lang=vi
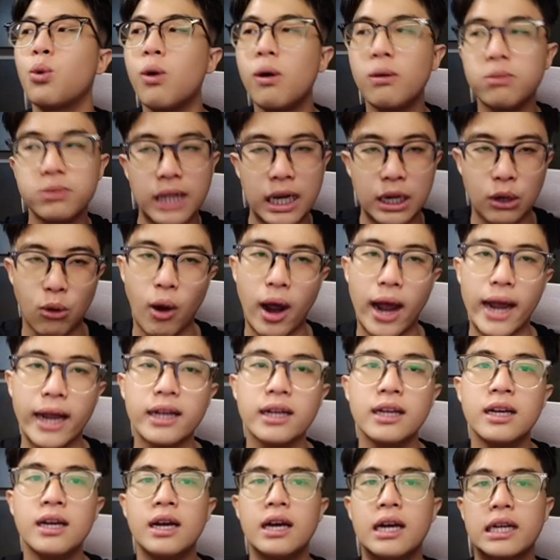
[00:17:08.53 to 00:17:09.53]
hút thanh khoản
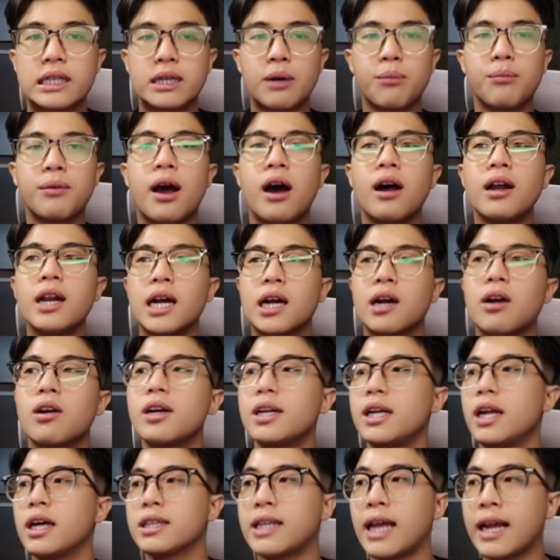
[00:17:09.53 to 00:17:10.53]
trong đó là có cái
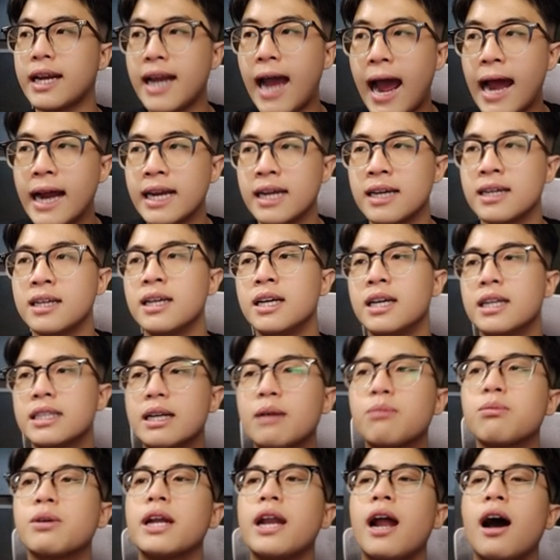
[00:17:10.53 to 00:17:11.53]
nền tảng DAI nè
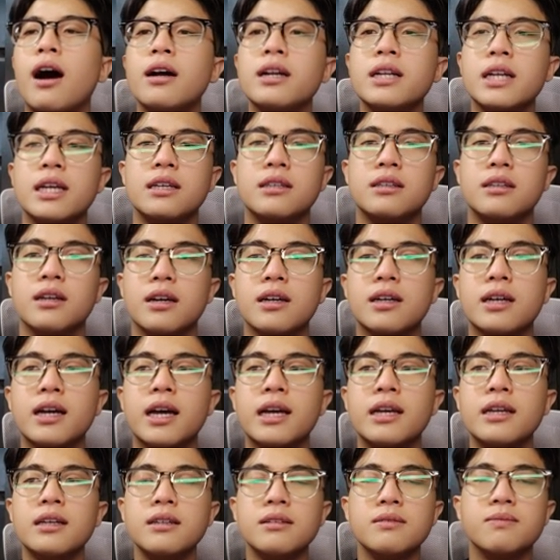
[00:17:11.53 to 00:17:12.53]
trong khi đó thì những
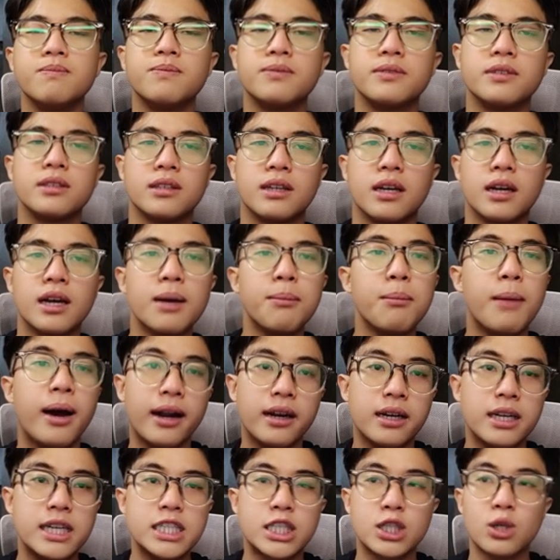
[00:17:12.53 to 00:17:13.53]
cái những cái
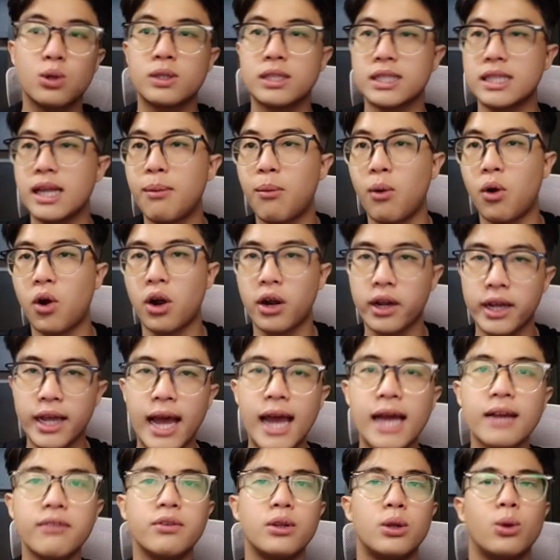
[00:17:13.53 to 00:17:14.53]
bên issue stablecoin
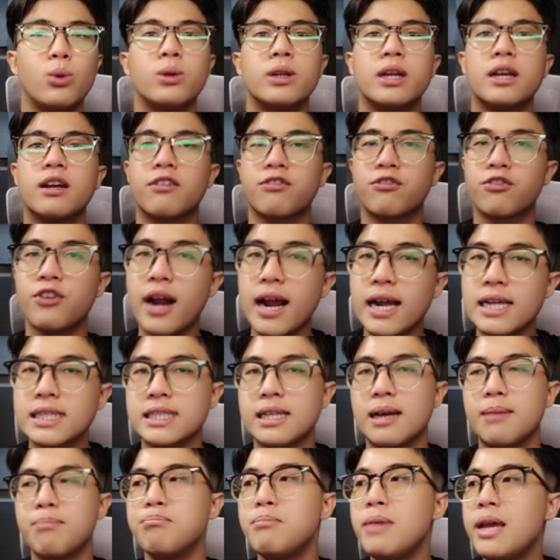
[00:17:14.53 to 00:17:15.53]
khác ví dụ như là frax
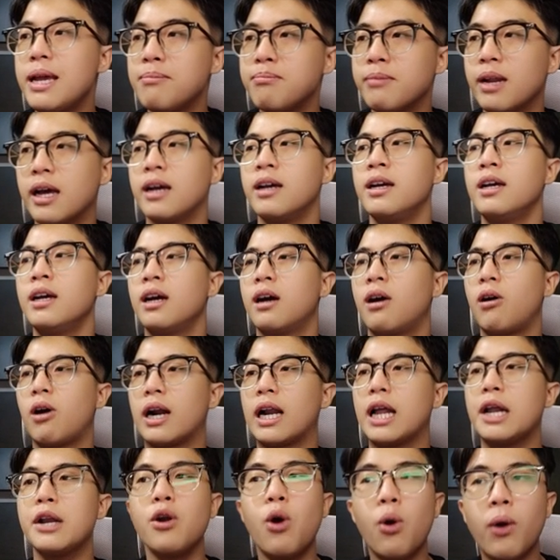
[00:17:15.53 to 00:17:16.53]
nè meme nè hoặc
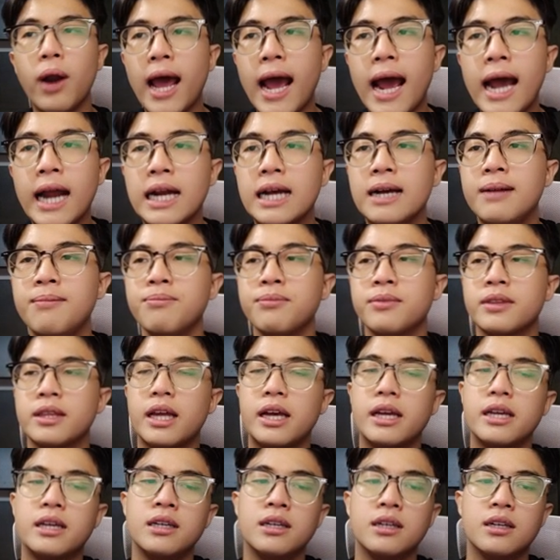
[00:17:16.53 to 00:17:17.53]
là đô la nè
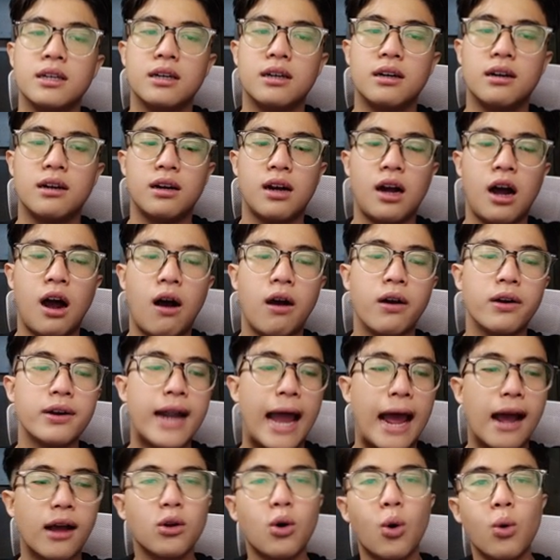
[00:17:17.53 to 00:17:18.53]
thì uh, họ
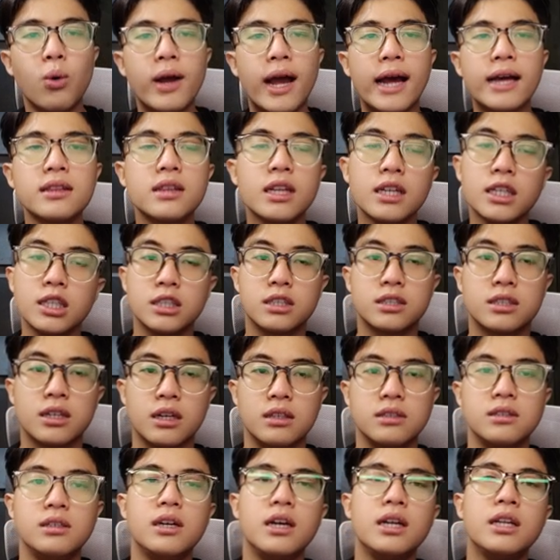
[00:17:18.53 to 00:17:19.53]
đã cố gắng tích
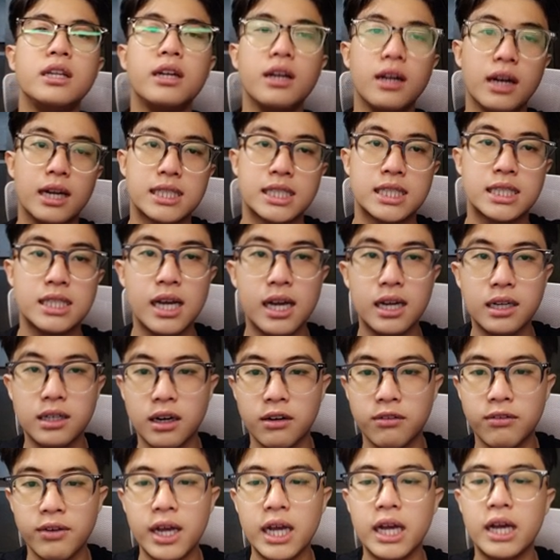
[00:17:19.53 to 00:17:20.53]
trữ ít nhất là
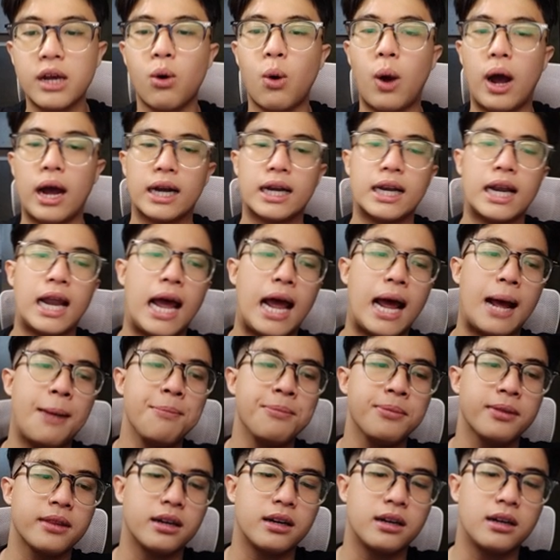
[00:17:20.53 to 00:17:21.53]
crv hoặc là
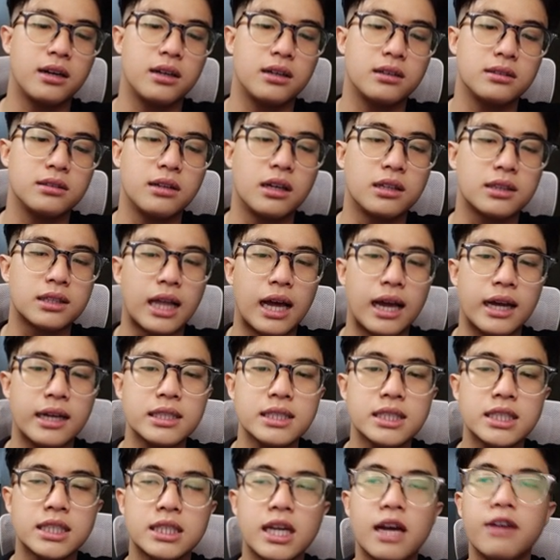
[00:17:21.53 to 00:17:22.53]
uh, nền tảng
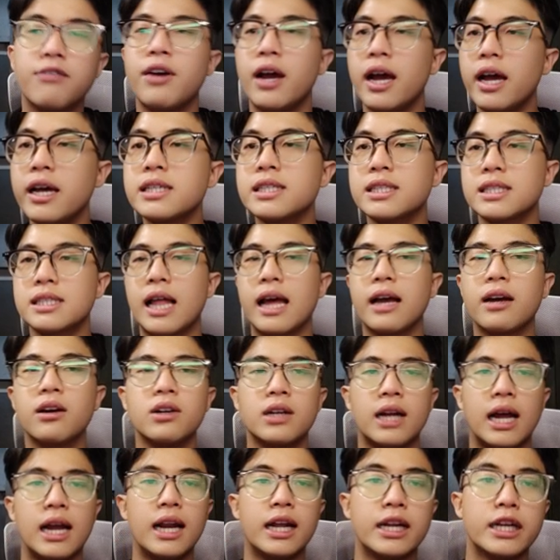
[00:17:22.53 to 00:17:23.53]
cvx để có
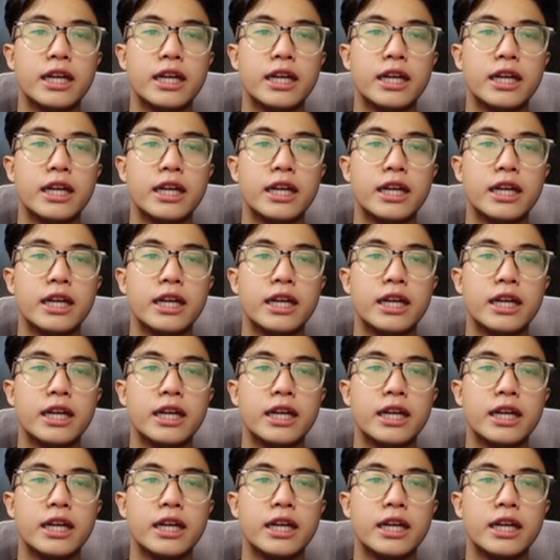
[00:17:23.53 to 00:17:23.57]
thể là